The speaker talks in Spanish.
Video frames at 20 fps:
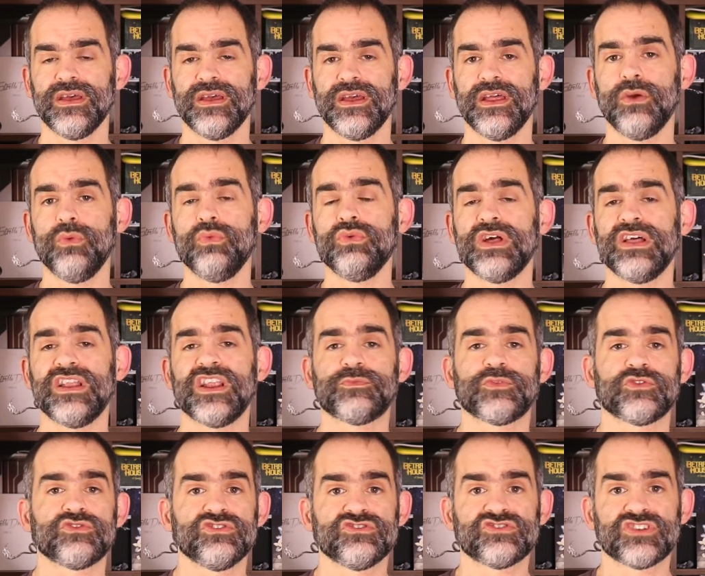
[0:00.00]
eh, una de las
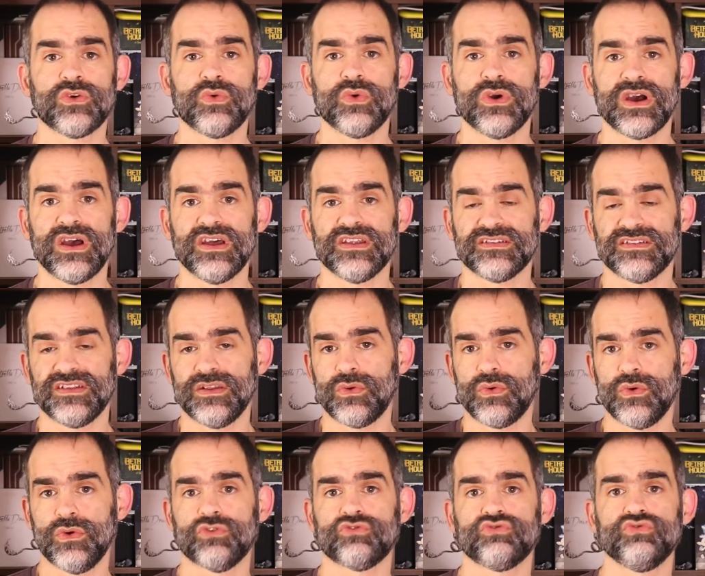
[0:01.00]
personas que juega es el
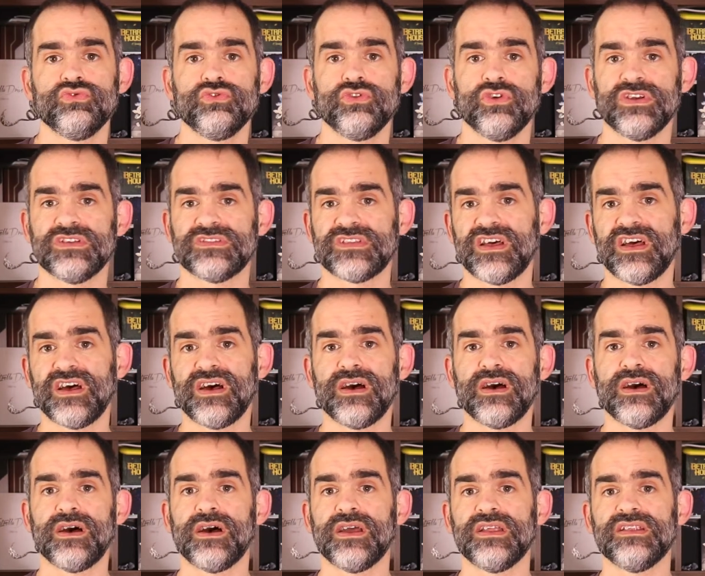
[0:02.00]
juego suyo y
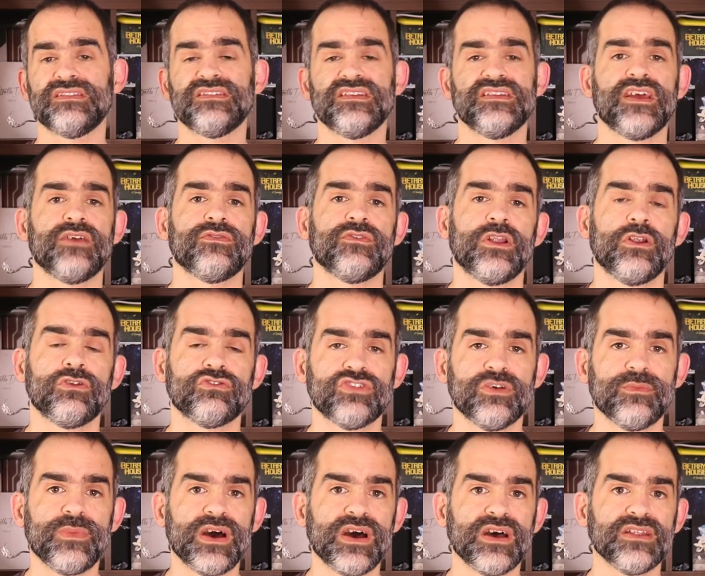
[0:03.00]
está enseñando a los
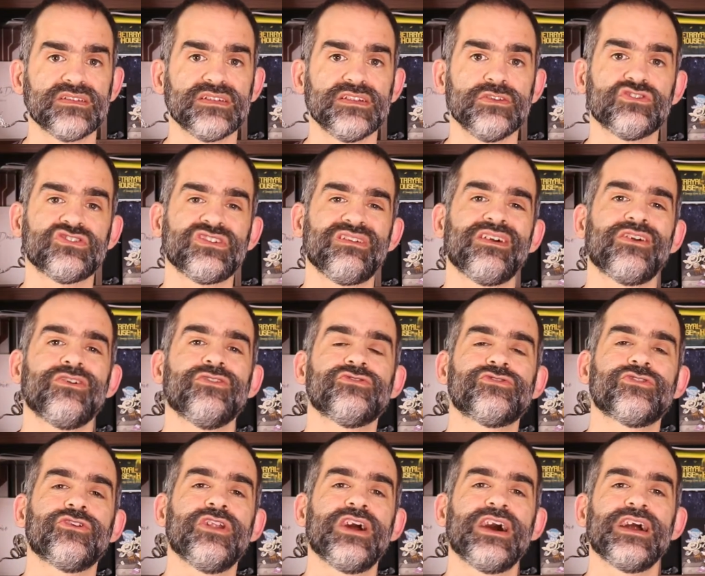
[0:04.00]
demás y no sabe
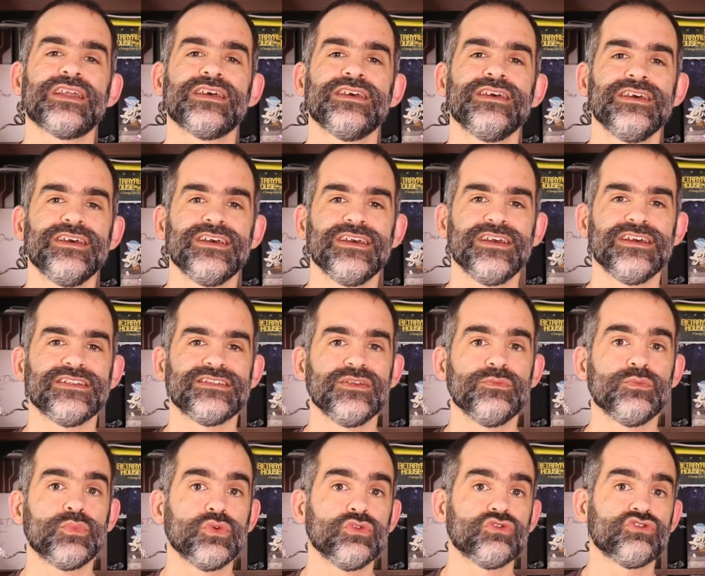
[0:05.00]
controlar ese
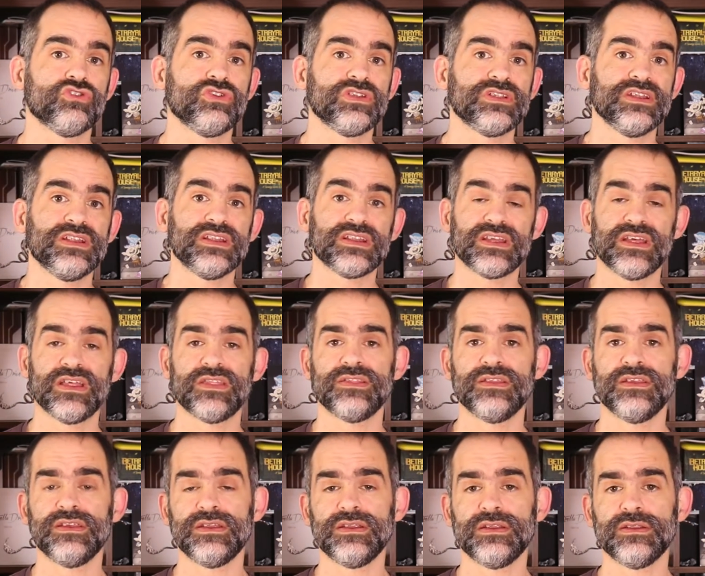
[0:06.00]
impulso de tener que
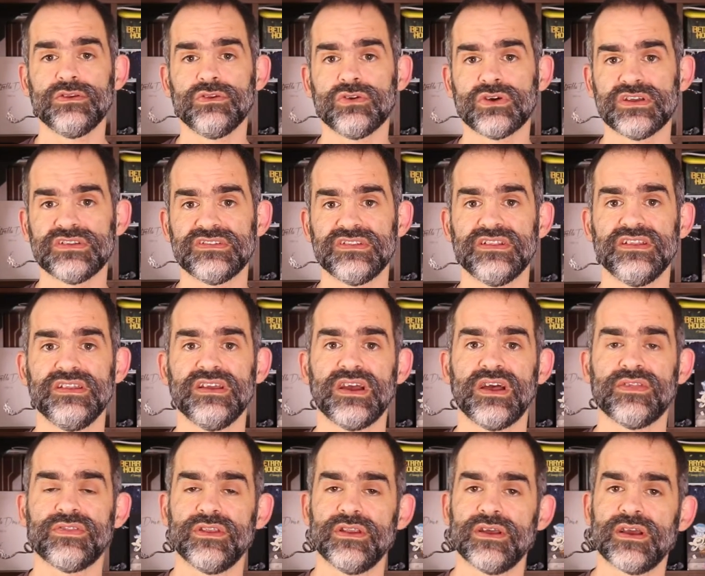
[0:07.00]
decir lo que se tiene
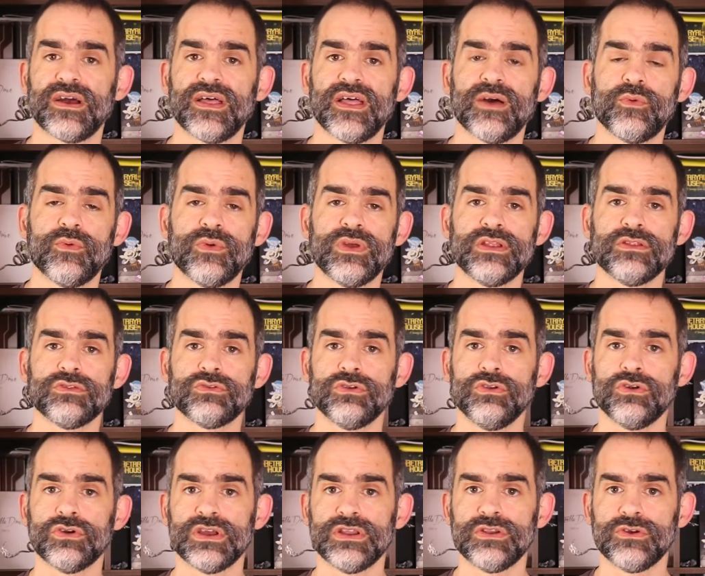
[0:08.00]
que hacer en cada momento
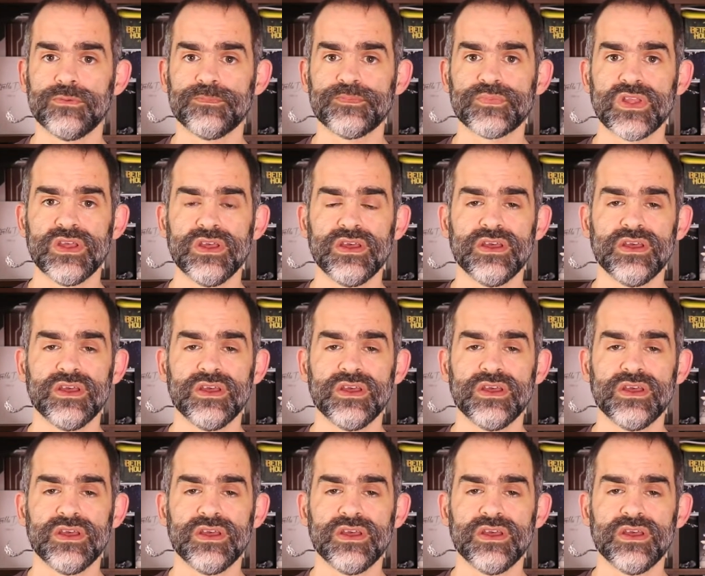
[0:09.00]
y lo que no.